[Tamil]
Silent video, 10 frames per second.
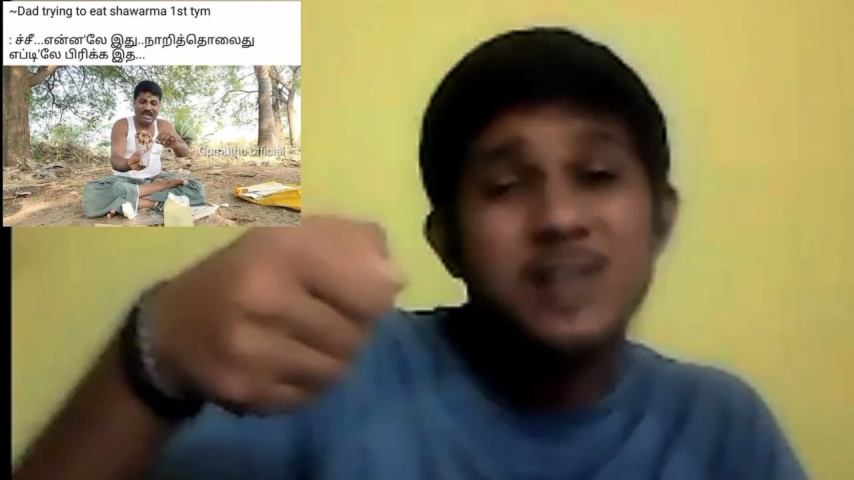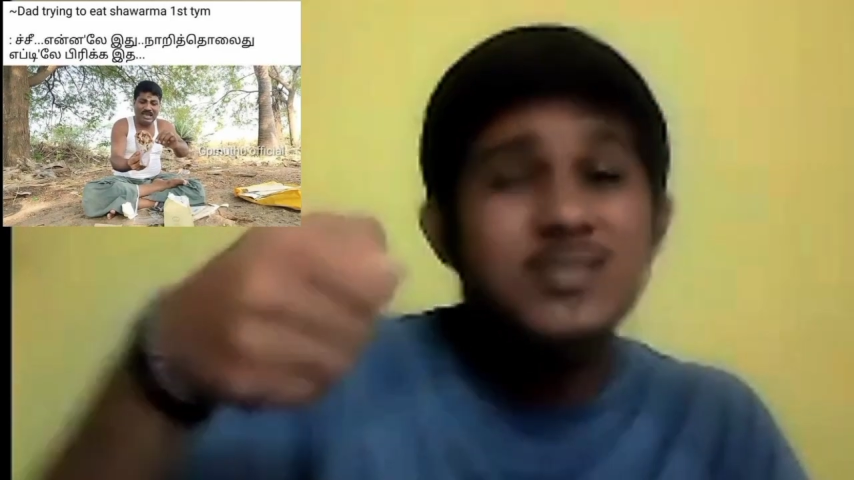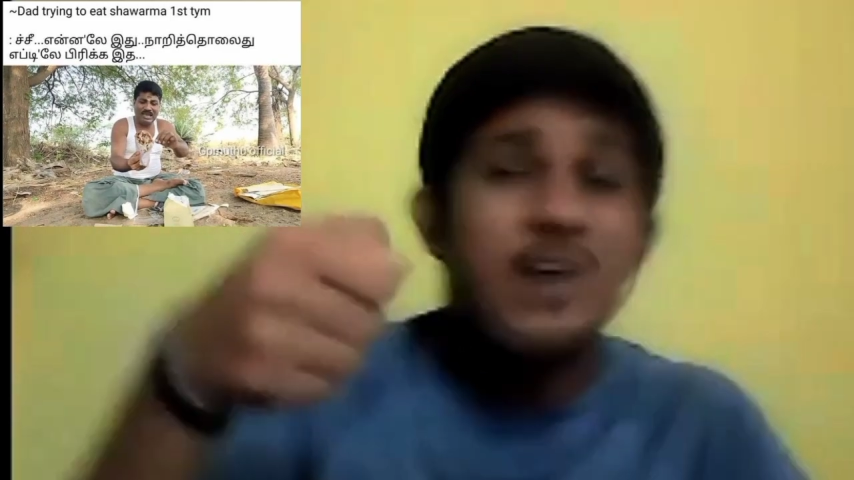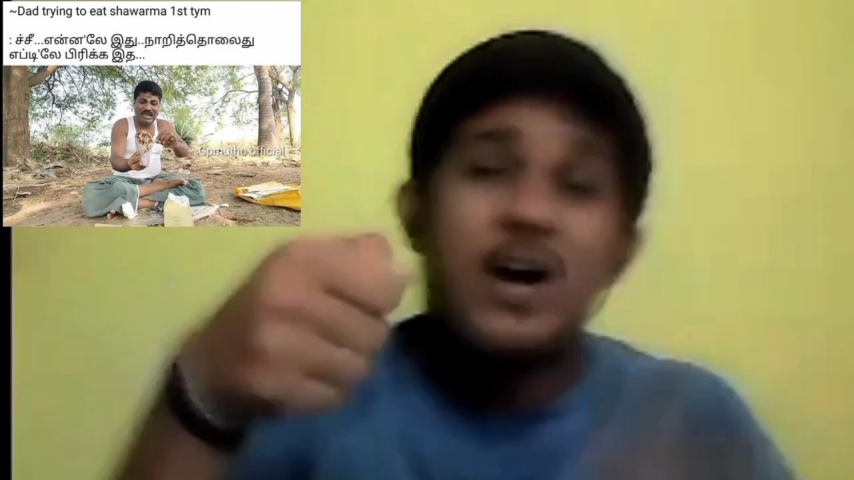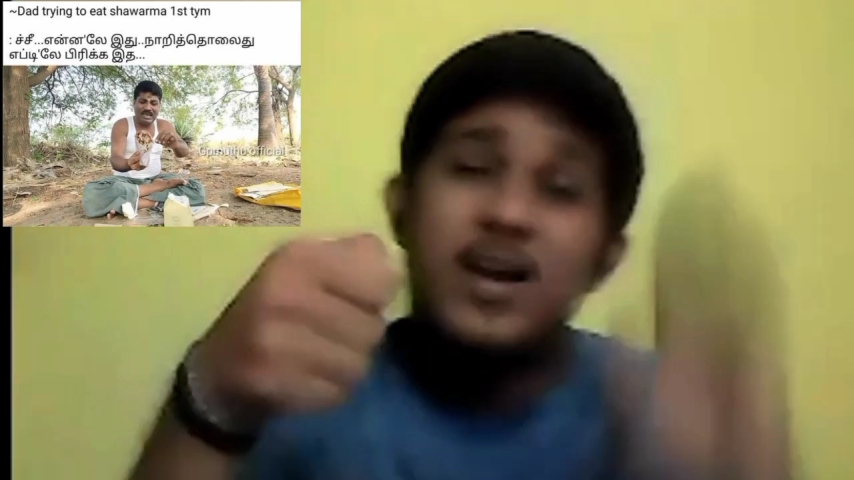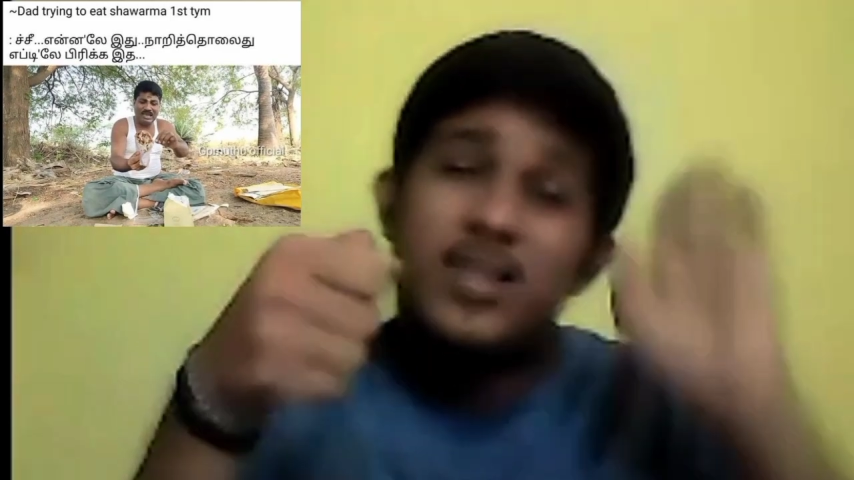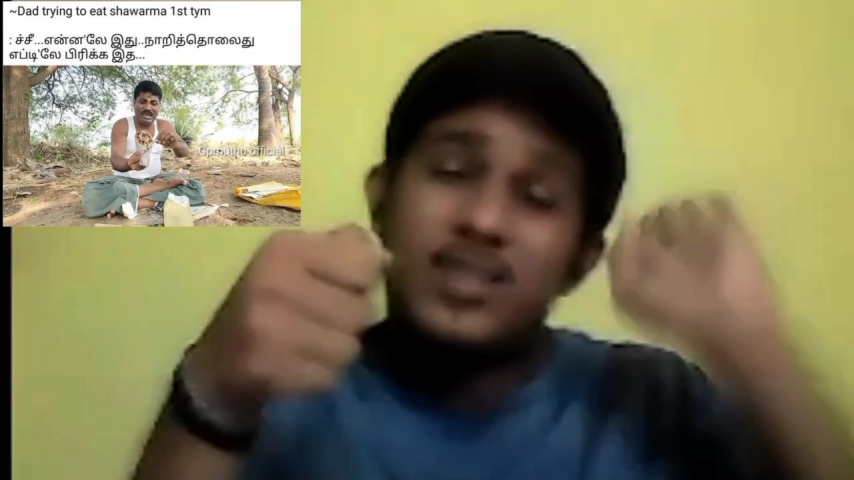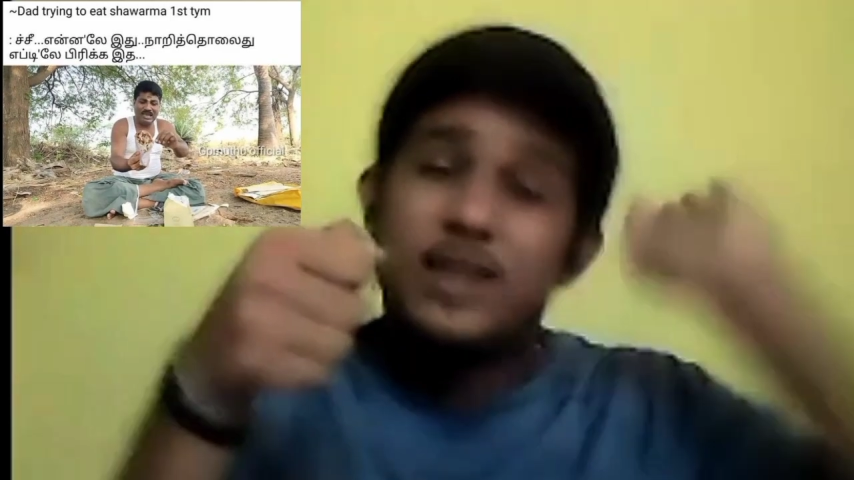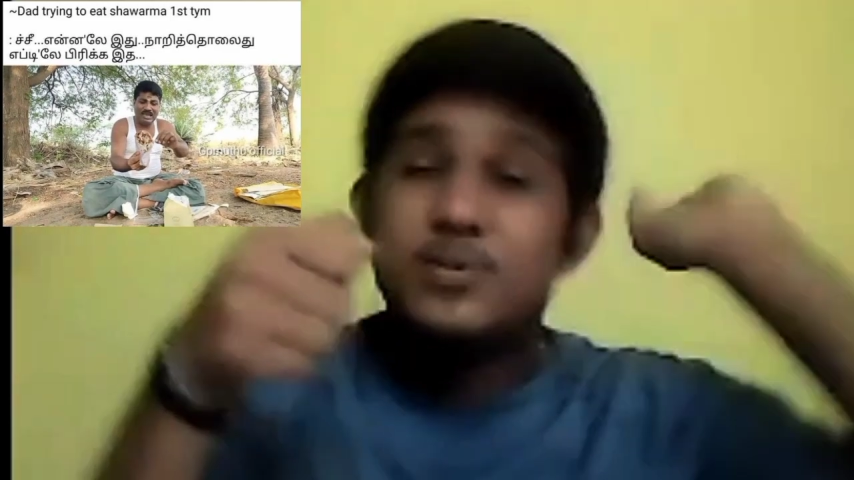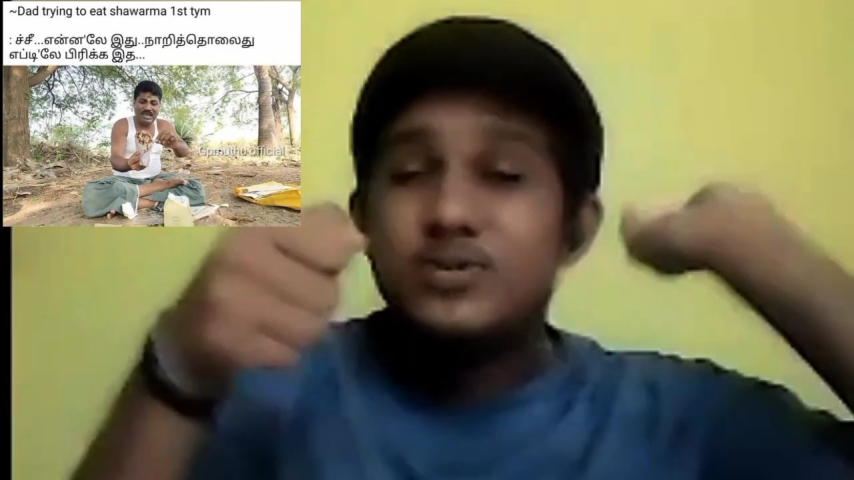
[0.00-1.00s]
அந்த
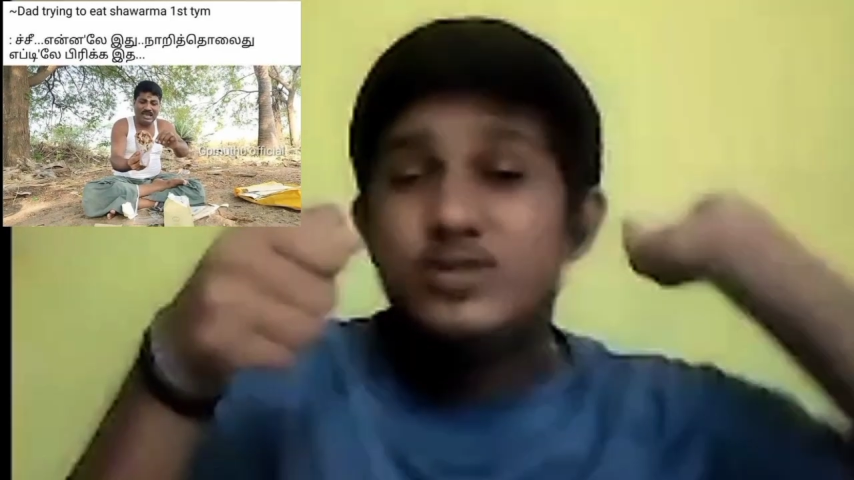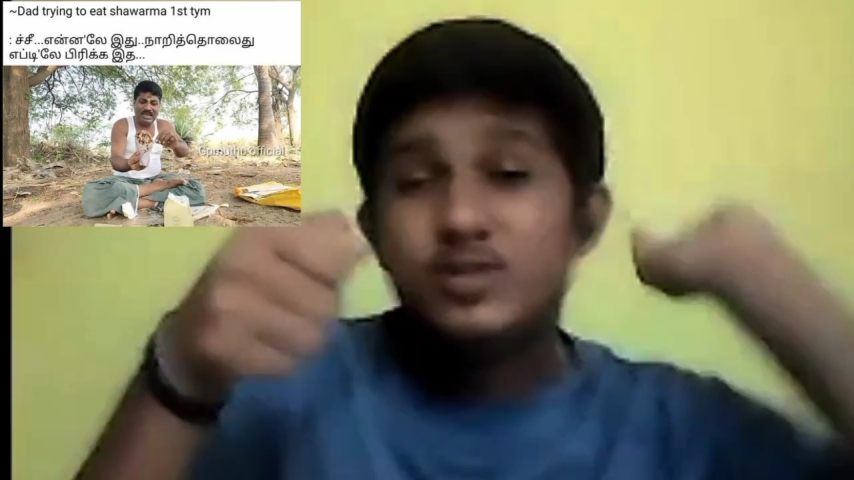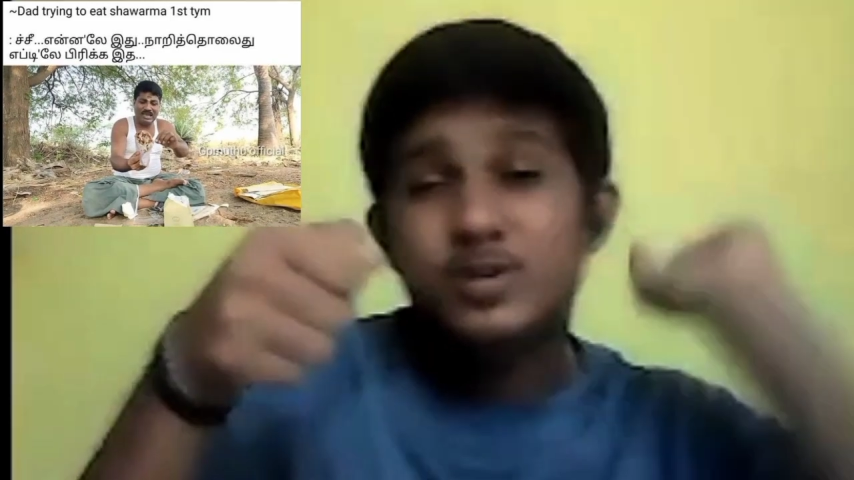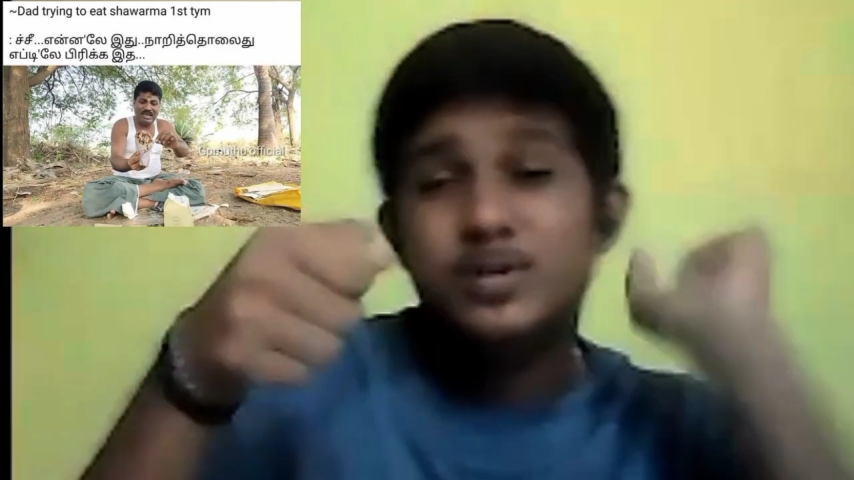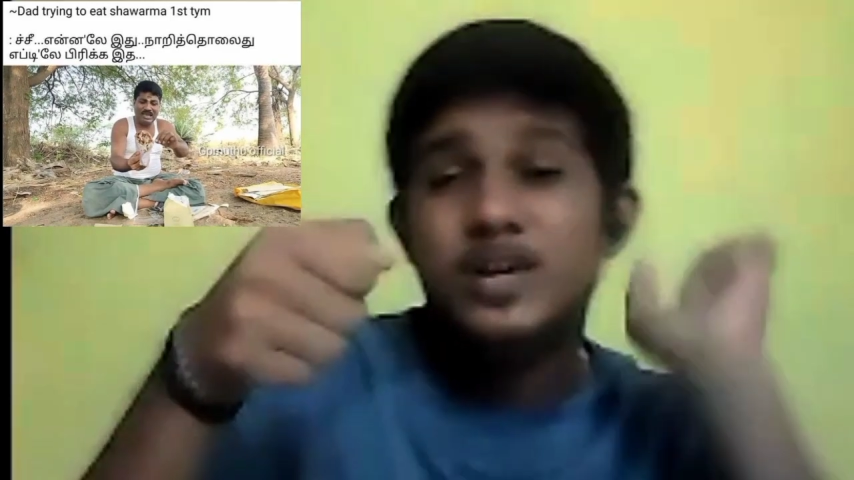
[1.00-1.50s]
காலத்துல புட்டு